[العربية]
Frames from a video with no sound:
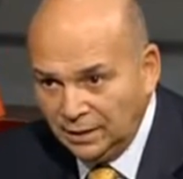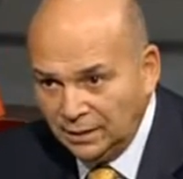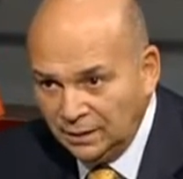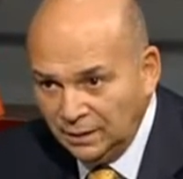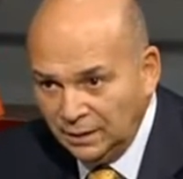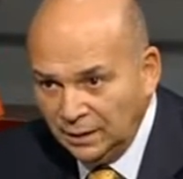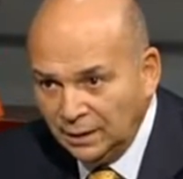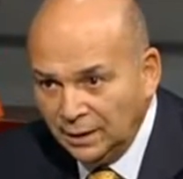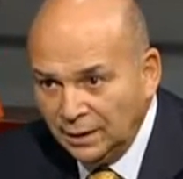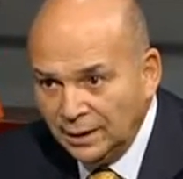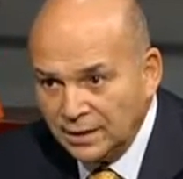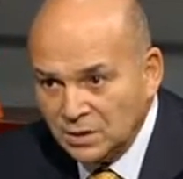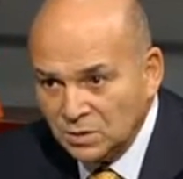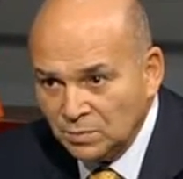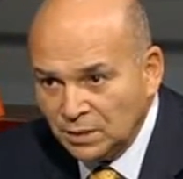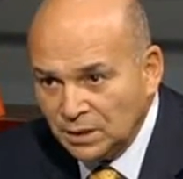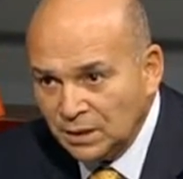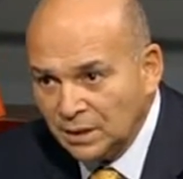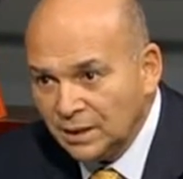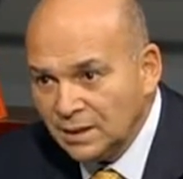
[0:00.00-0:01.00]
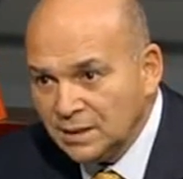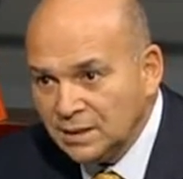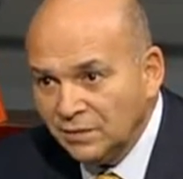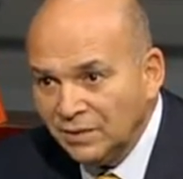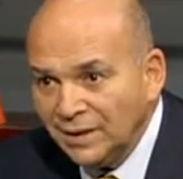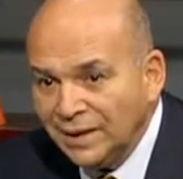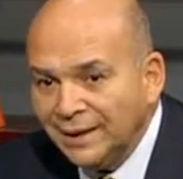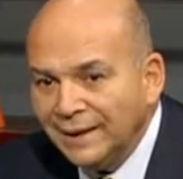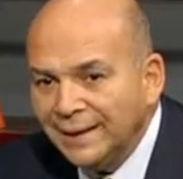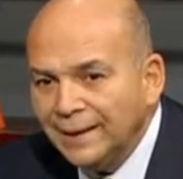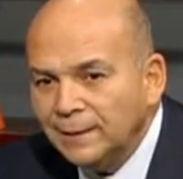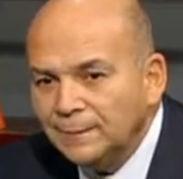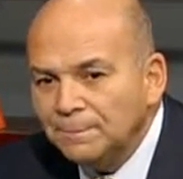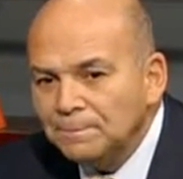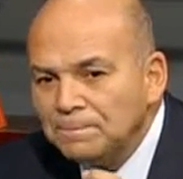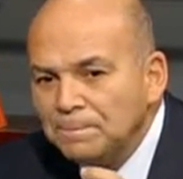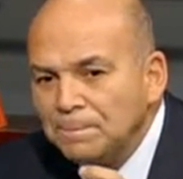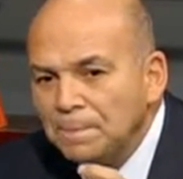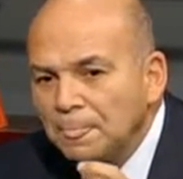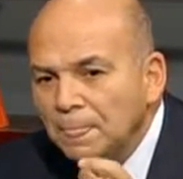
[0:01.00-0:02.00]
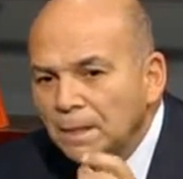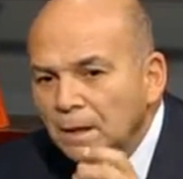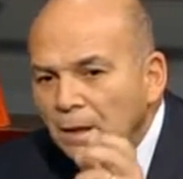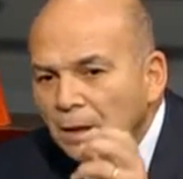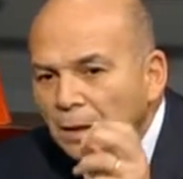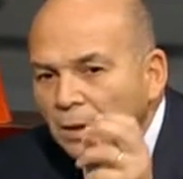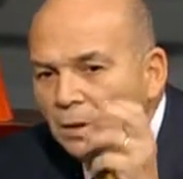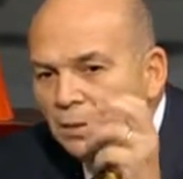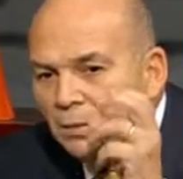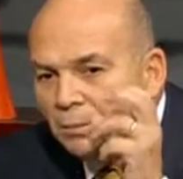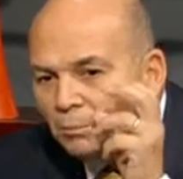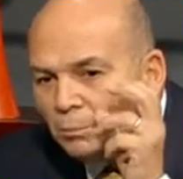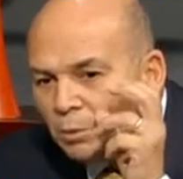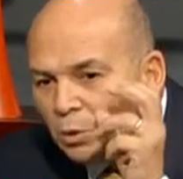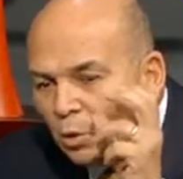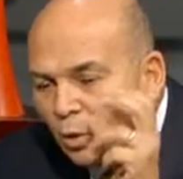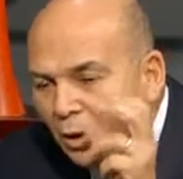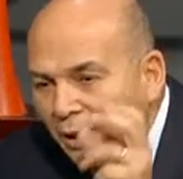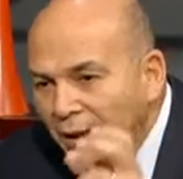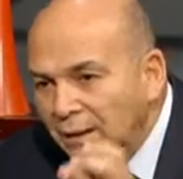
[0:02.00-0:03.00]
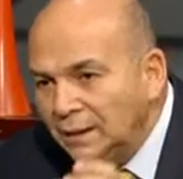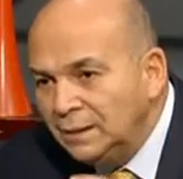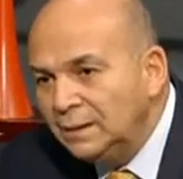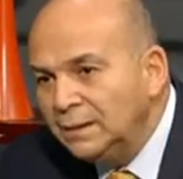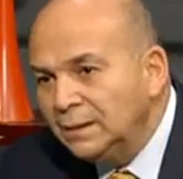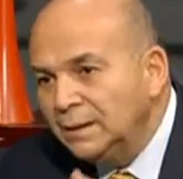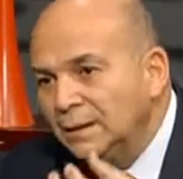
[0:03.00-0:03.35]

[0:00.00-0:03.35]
كتير جهاز مركزي في حاجات بتحد